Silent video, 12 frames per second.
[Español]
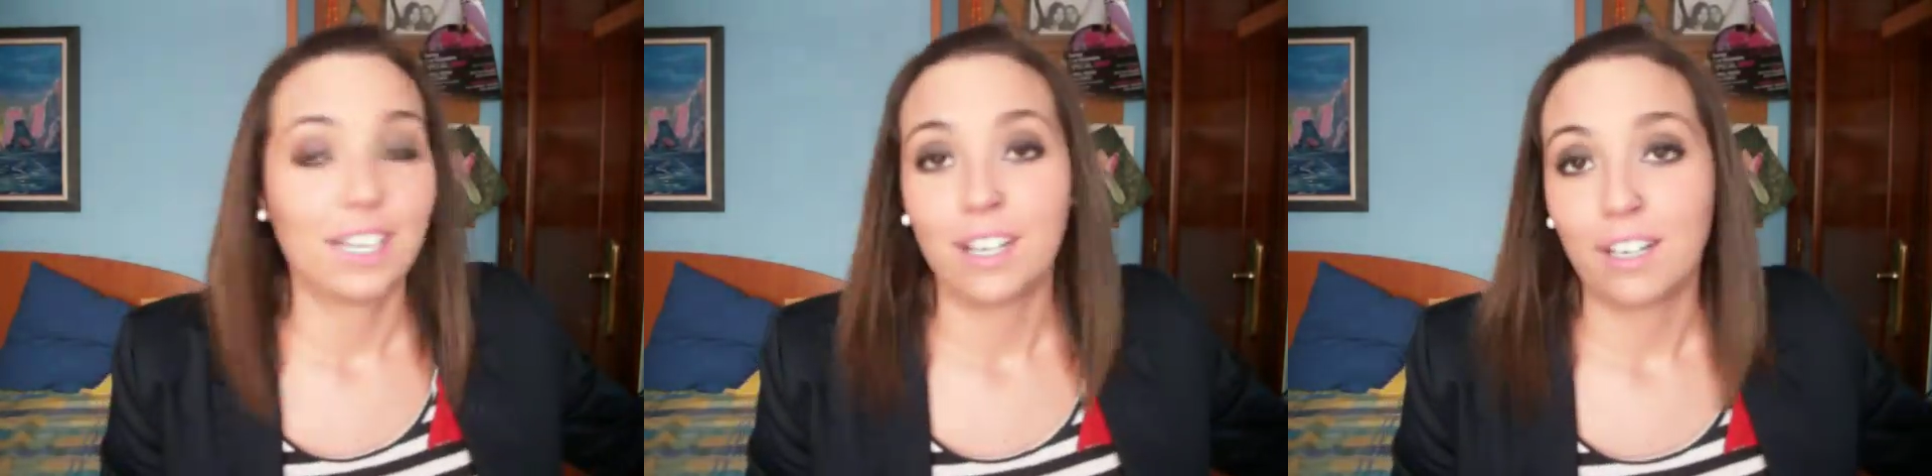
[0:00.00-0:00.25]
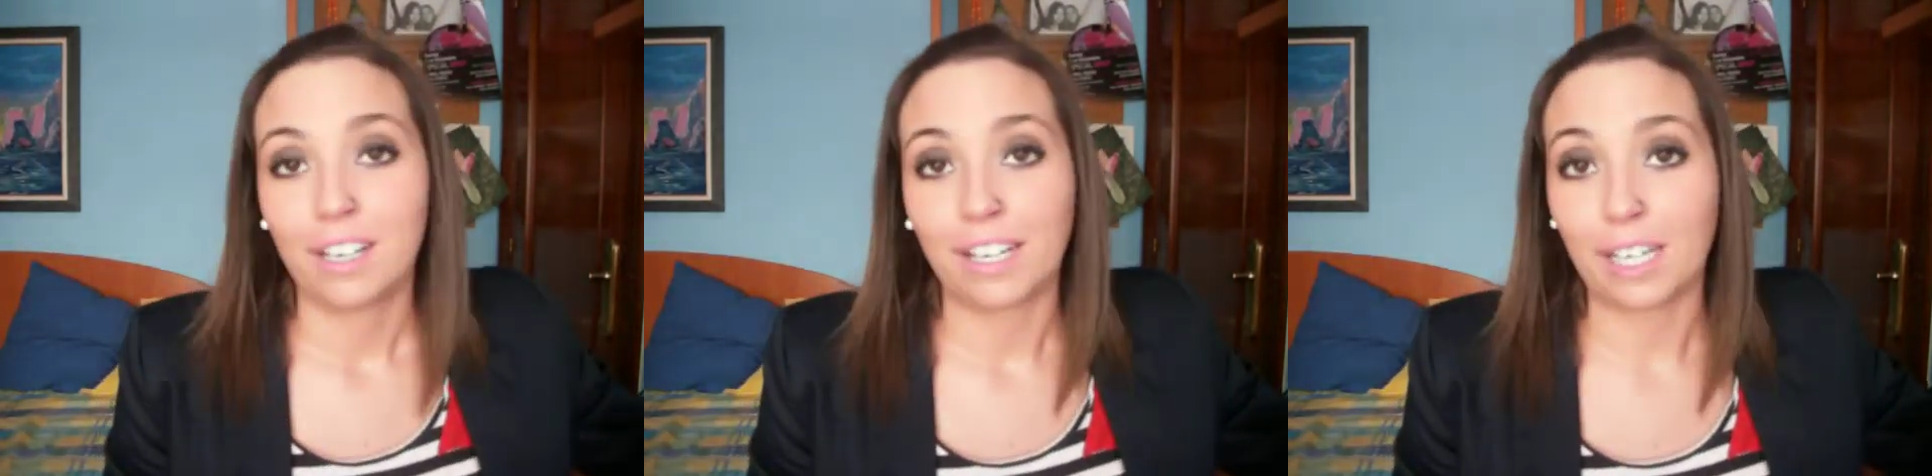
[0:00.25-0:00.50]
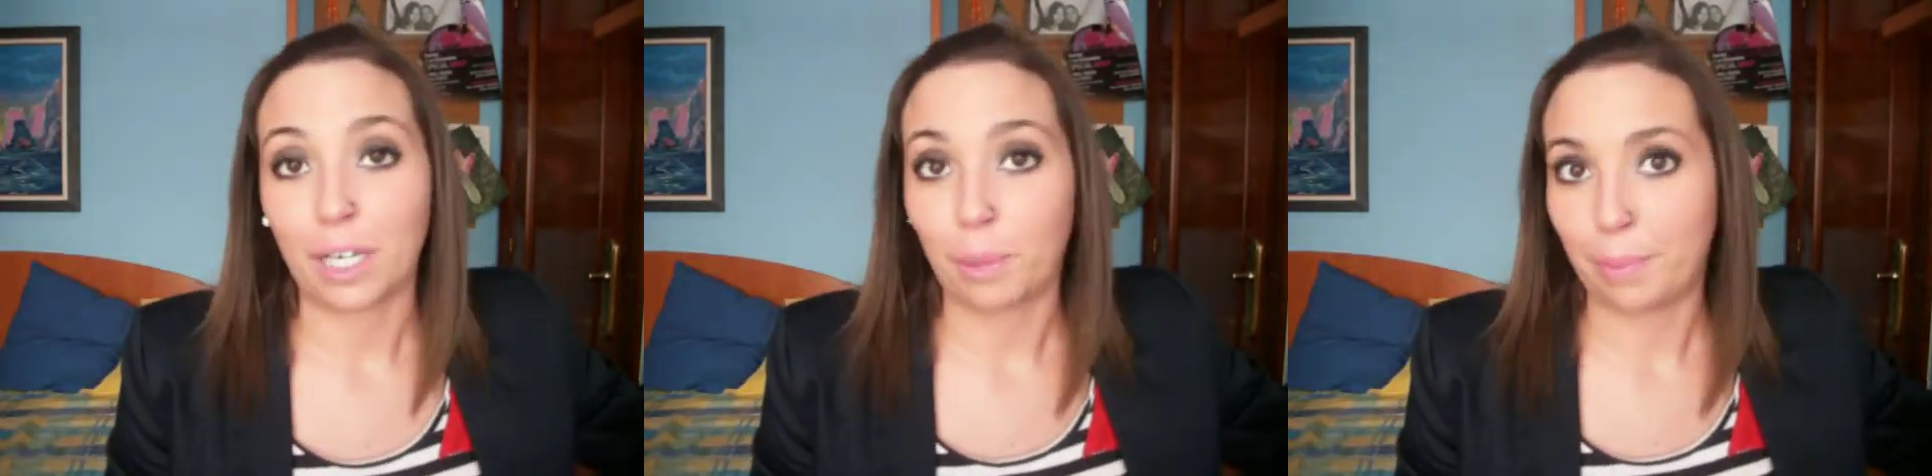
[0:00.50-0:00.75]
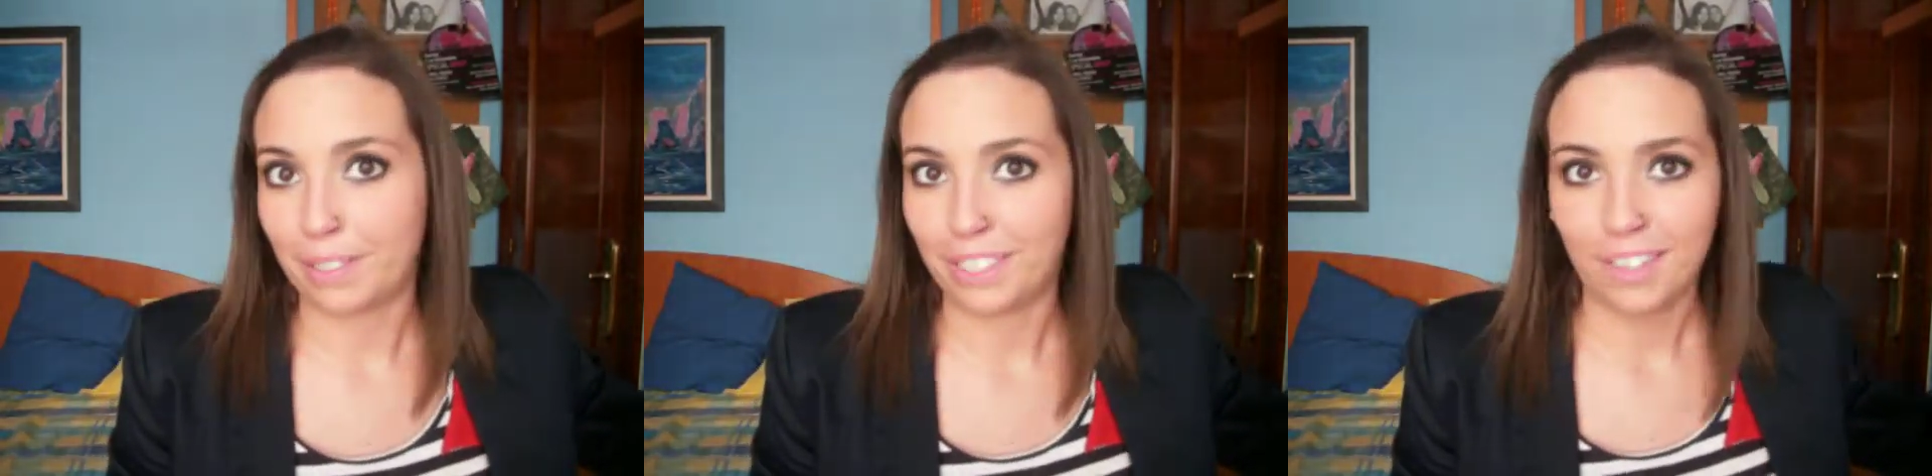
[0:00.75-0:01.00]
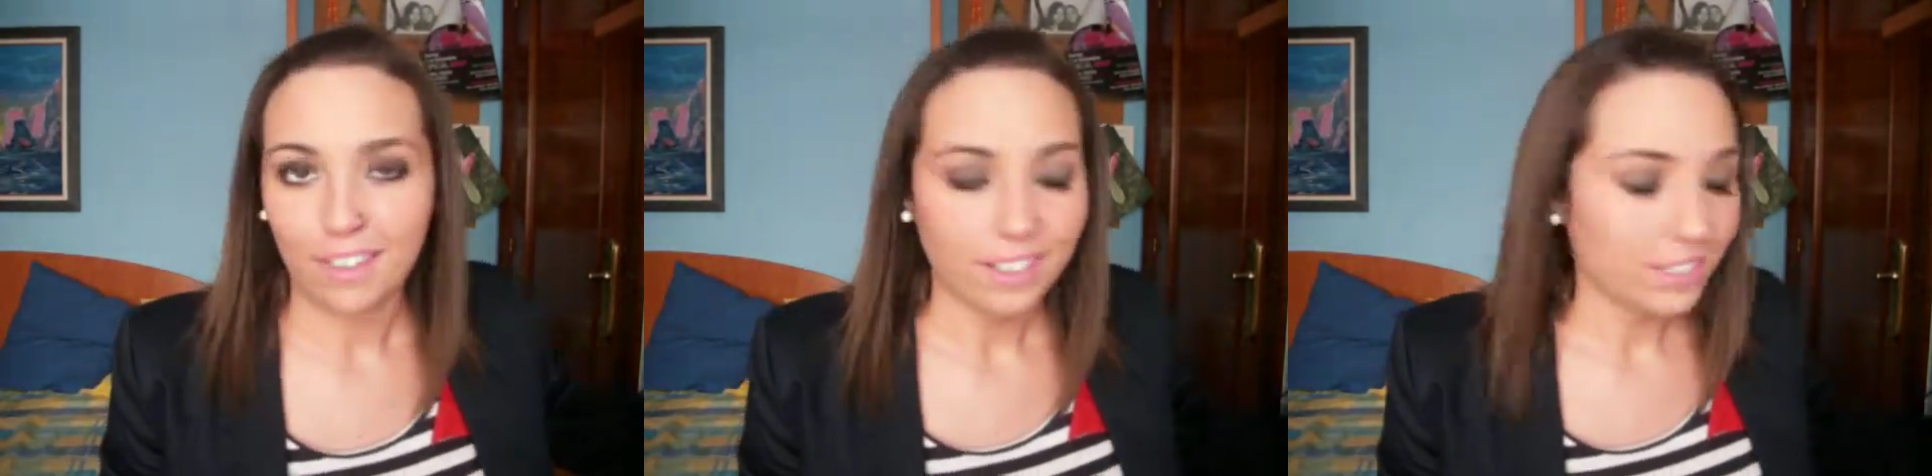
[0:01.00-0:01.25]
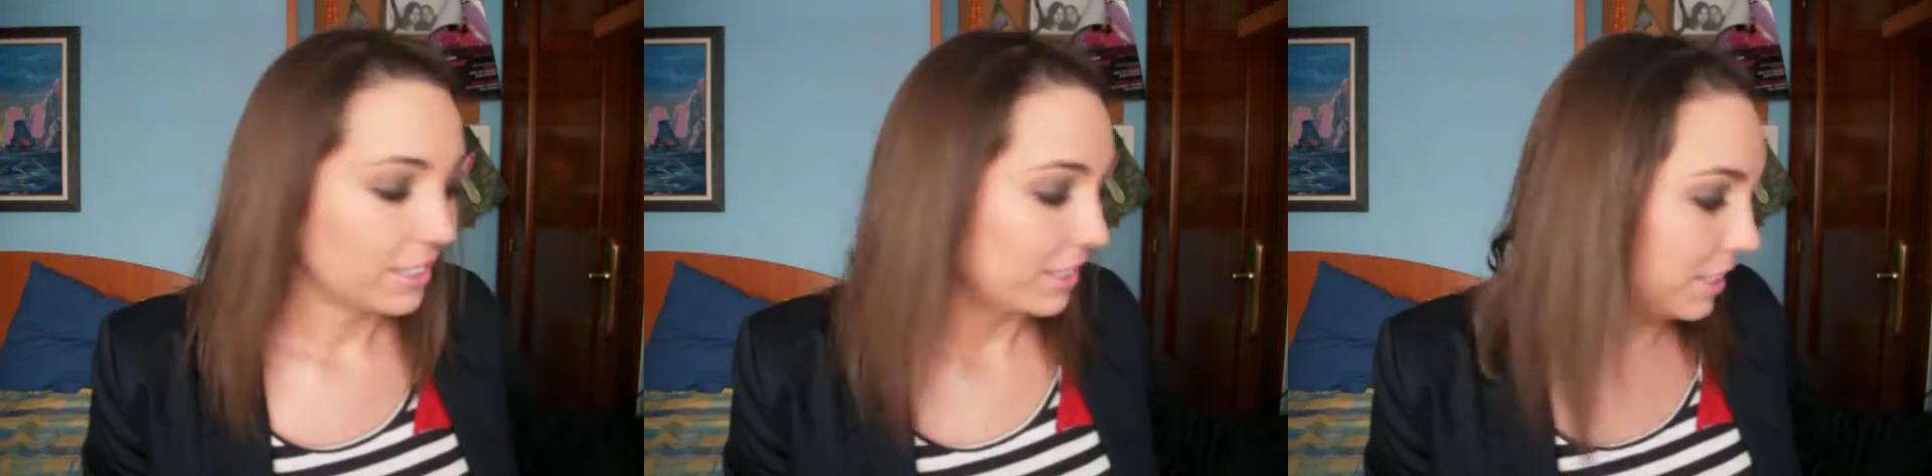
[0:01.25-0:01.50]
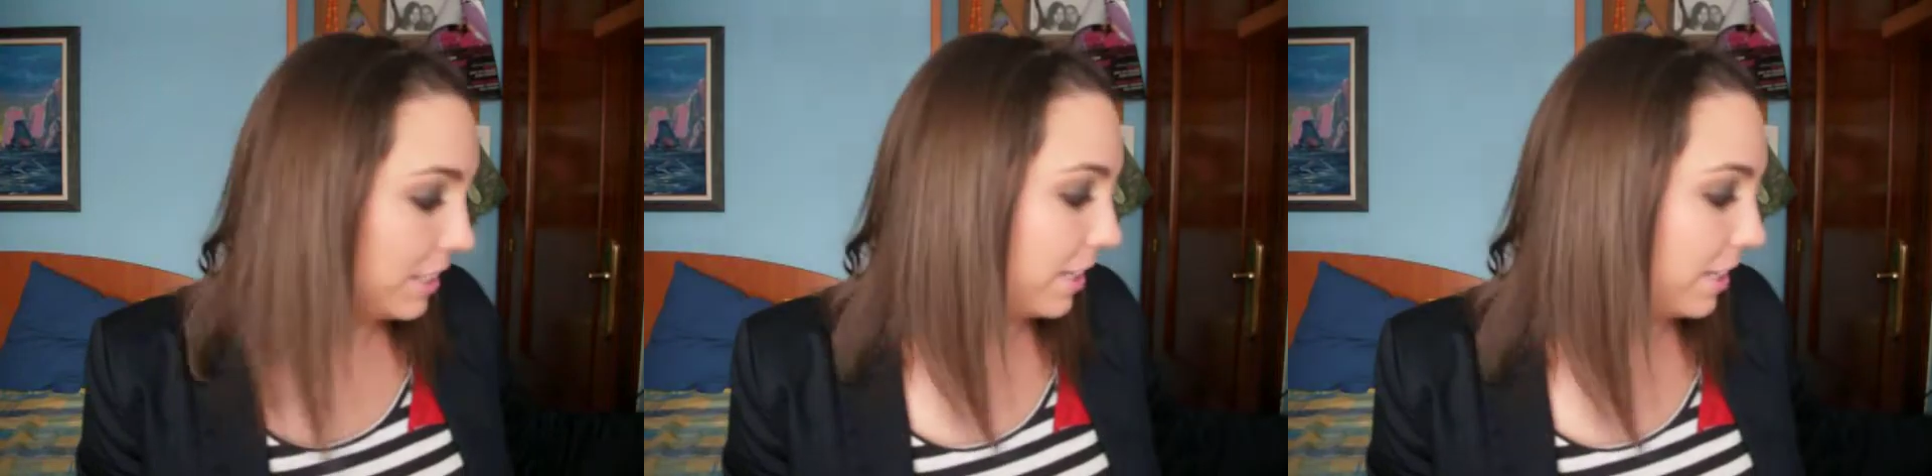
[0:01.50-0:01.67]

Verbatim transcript: repetidas y